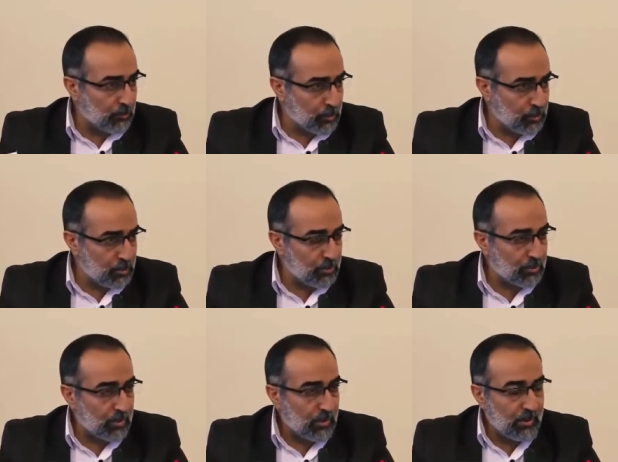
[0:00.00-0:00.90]
bulmuş.
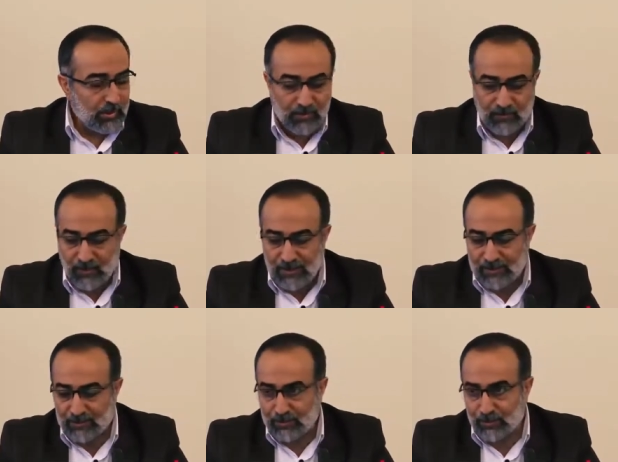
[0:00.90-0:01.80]

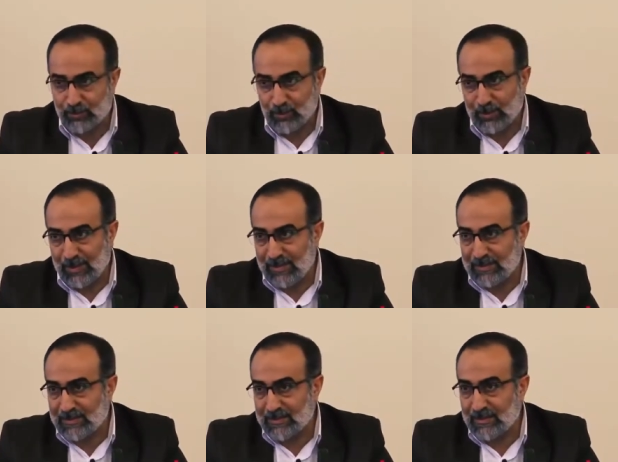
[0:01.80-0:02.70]
Fakat
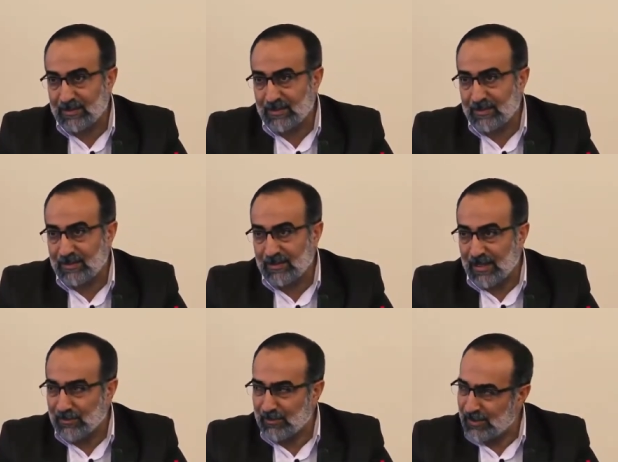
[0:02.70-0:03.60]
bunlar e,
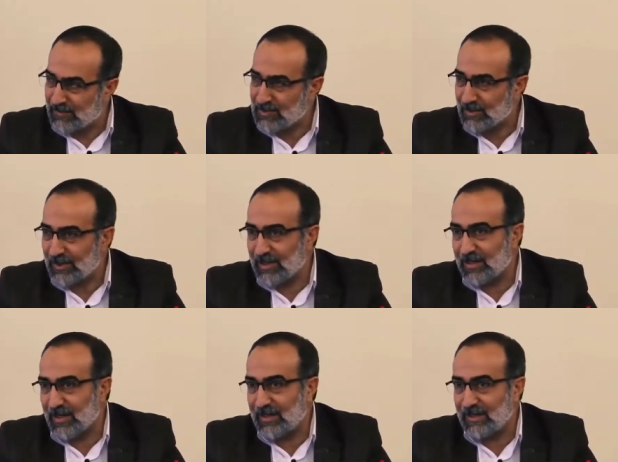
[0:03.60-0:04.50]
hem lafız
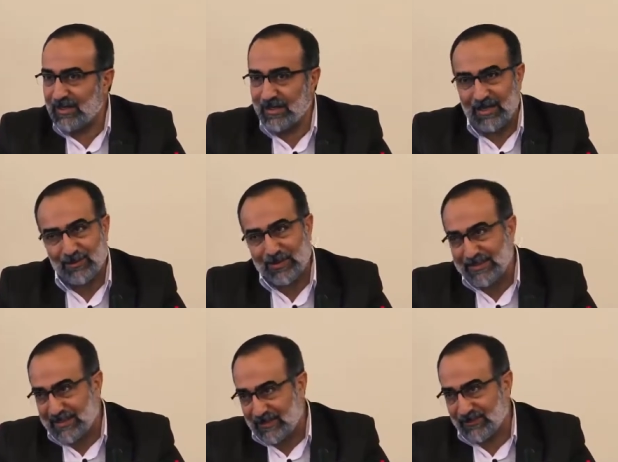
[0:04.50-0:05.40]
olarak aynı değil hem de
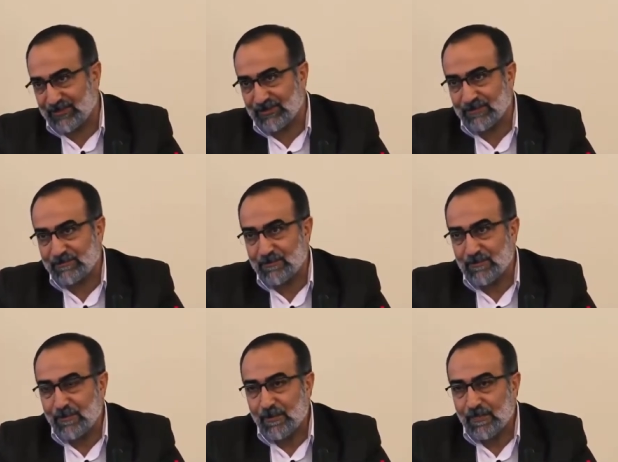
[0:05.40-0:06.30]
zayıf.
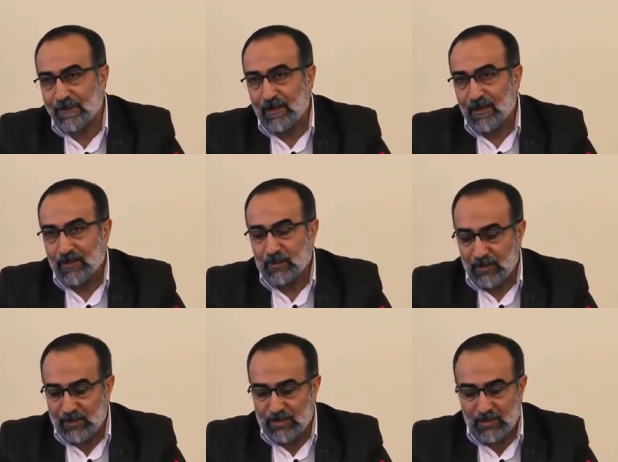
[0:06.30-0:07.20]

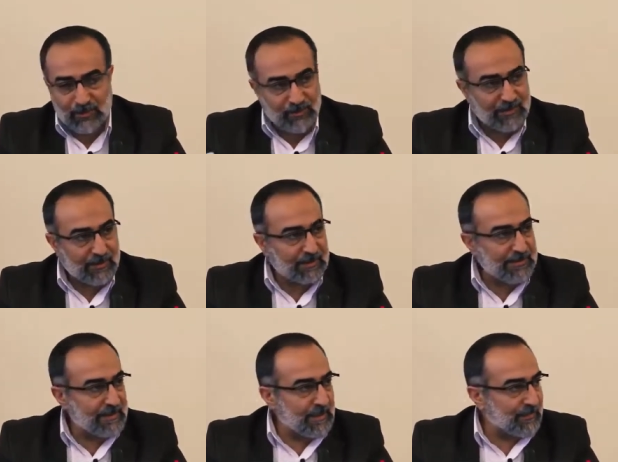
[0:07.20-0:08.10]
Dolayısıyla
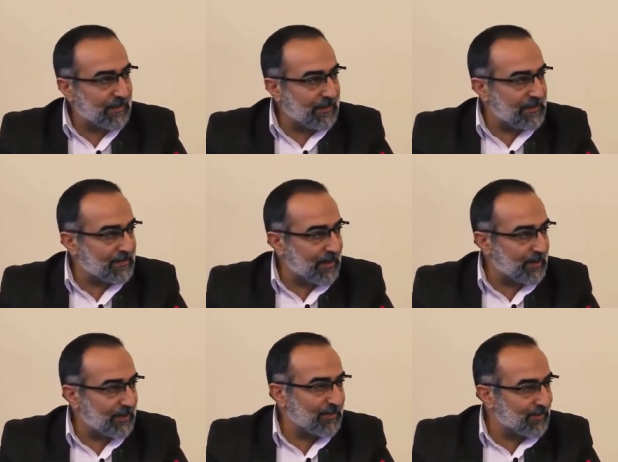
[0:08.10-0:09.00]
Muvatta'da zayıf hadis var
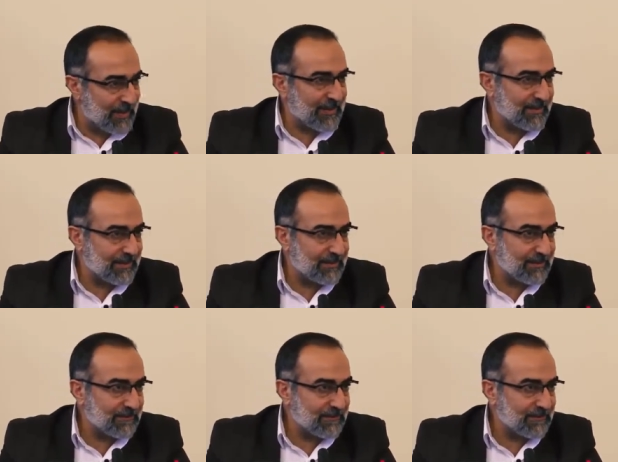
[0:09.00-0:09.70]
mıdır? Vardır.